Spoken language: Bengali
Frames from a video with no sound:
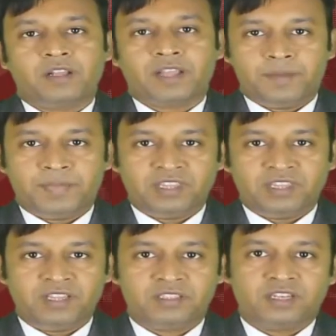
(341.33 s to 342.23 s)

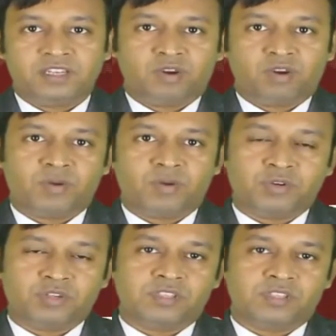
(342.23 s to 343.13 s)
গাইবান্ধা জেলার করোনা
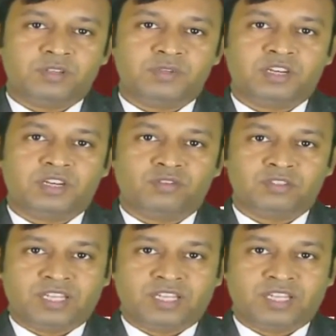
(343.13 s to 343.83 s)
পরিস্থিতির বিস্তারিত